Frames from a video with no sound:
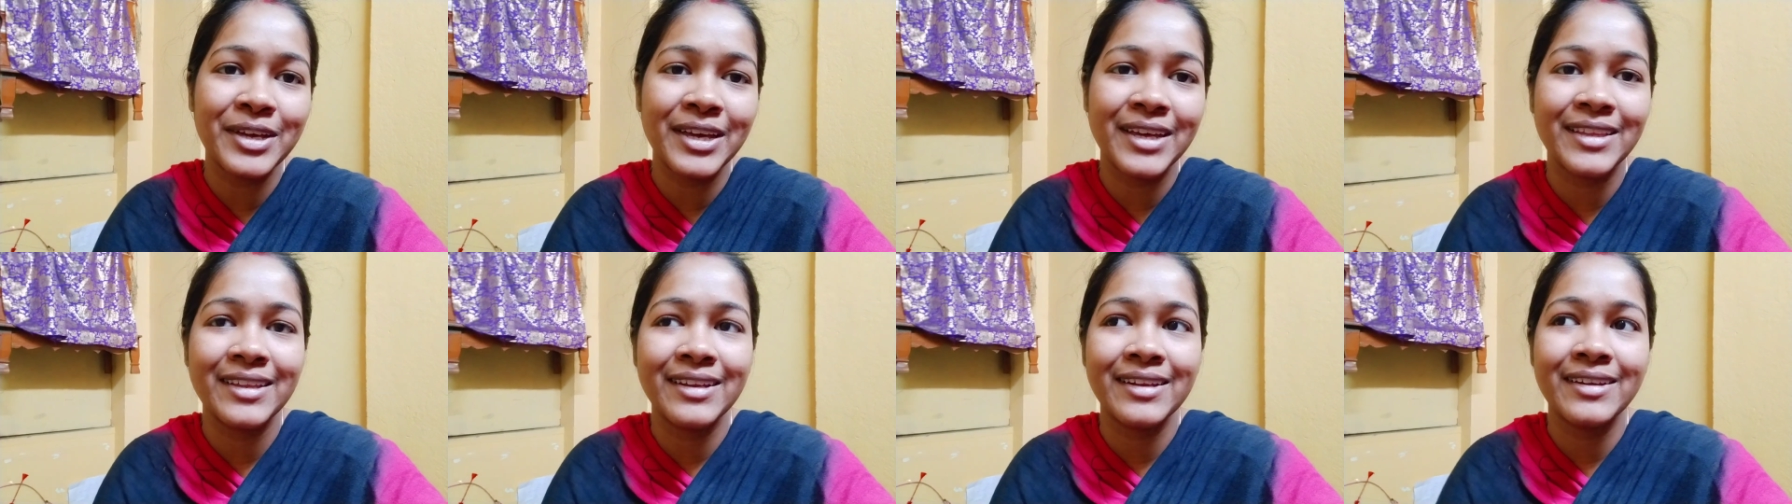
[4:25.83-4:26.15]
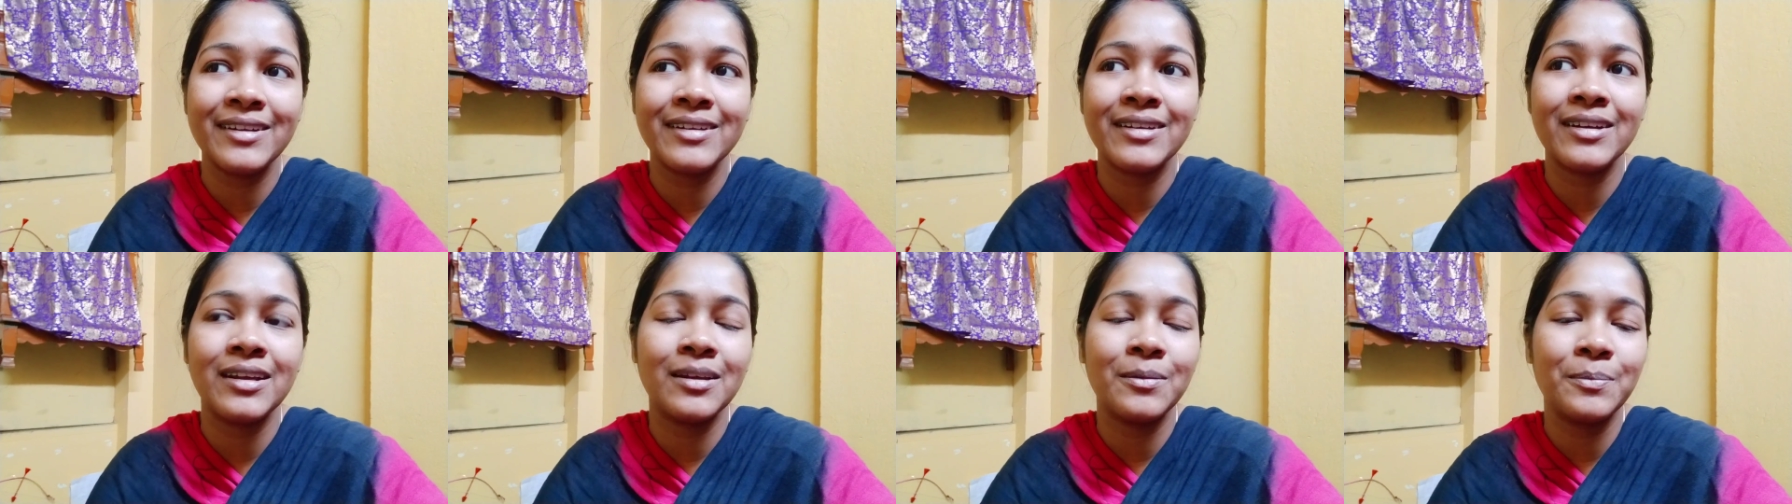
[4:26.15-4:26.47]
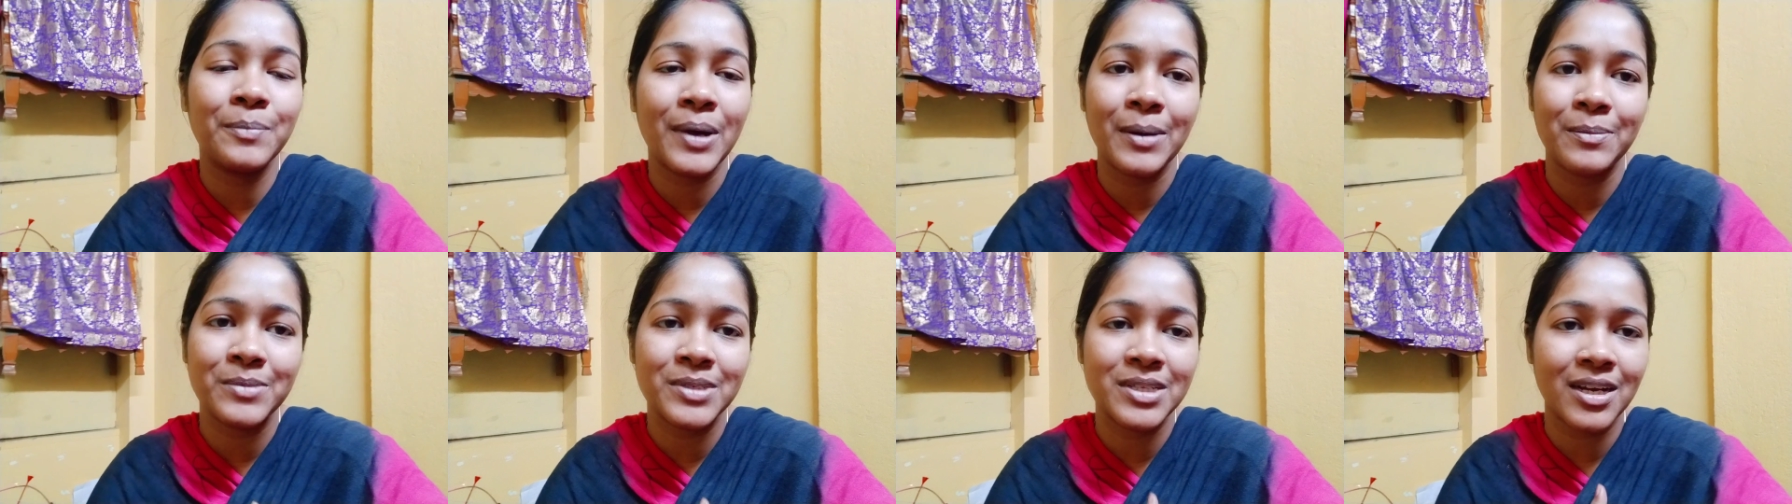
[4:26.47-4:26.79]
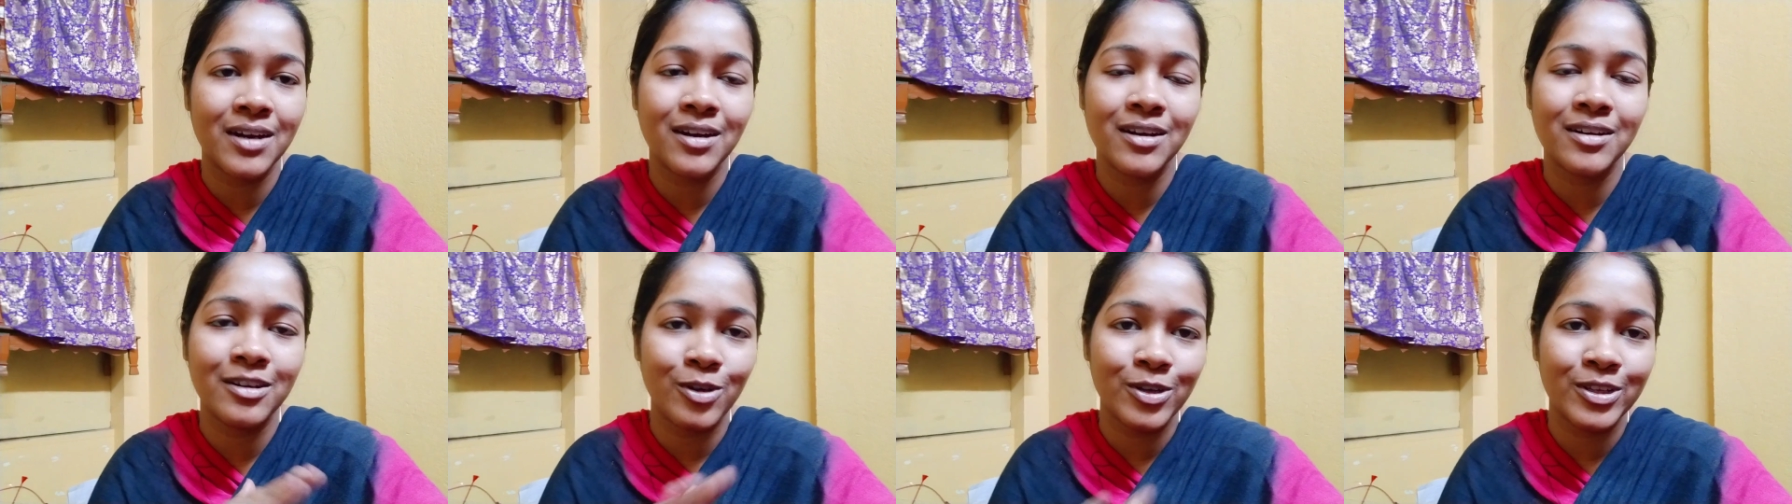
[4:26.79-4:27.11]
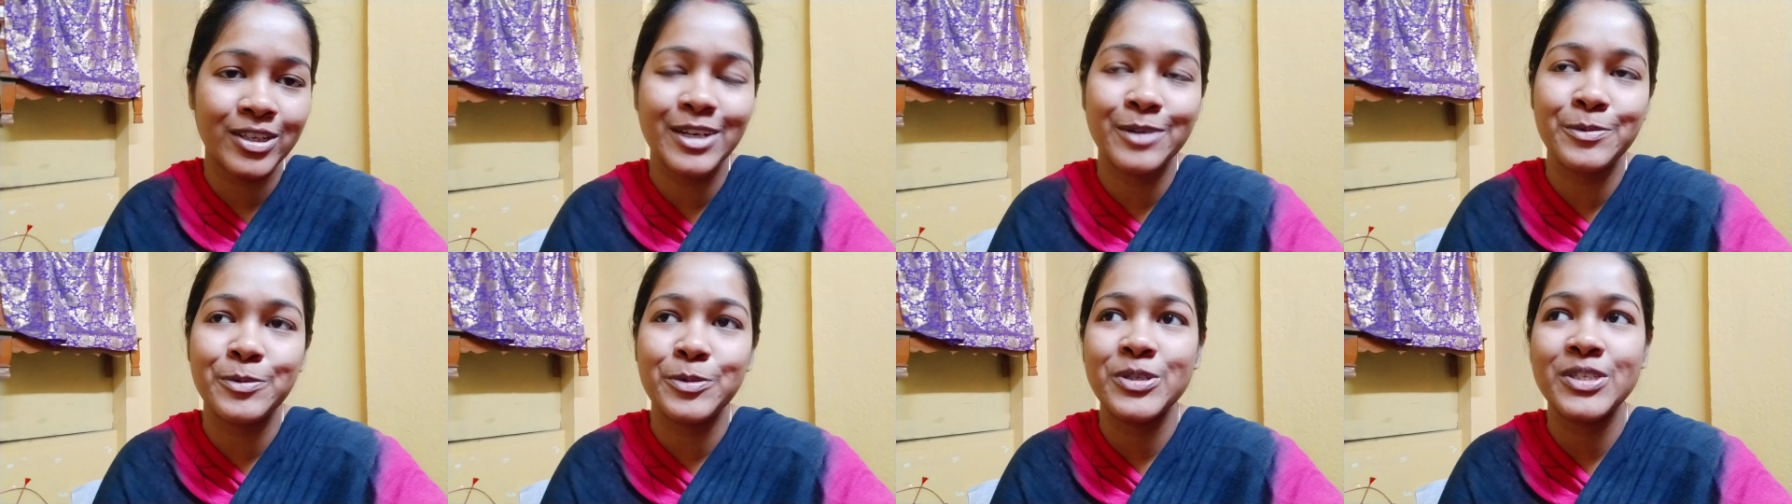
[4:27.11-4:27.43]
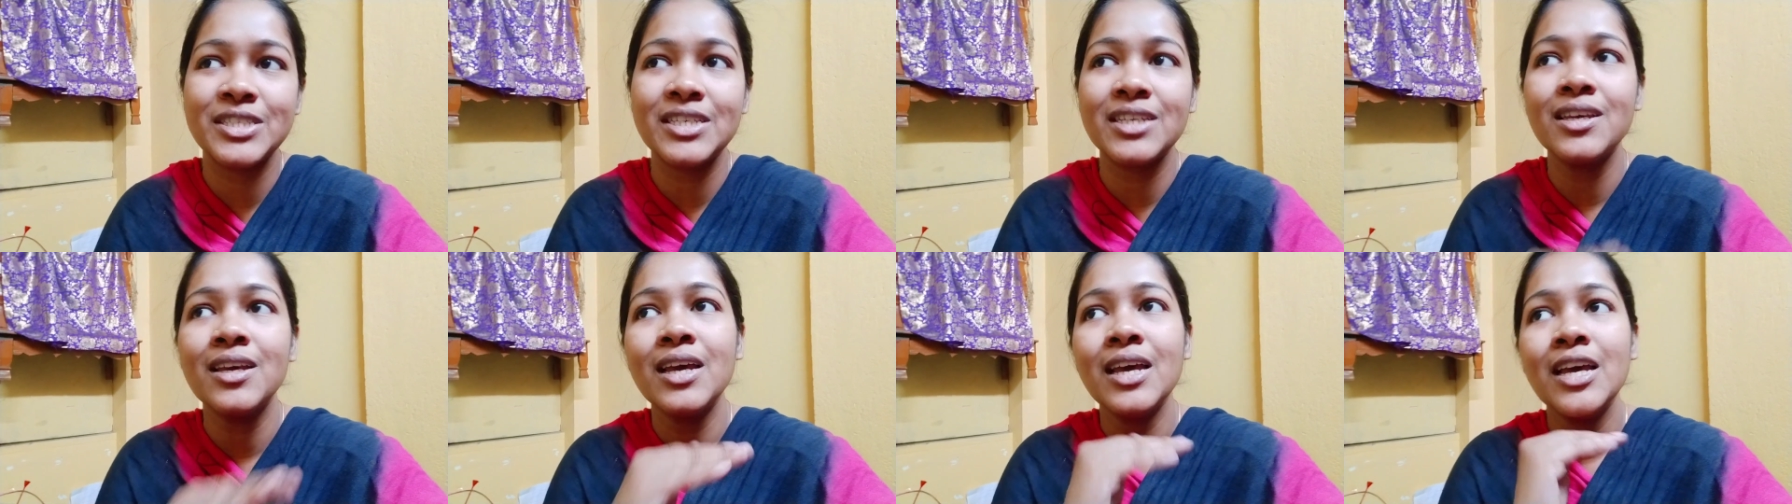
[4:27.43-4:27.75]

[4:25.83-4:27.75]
এদের এই পাম্প ছাড়ার কথাটা বলছি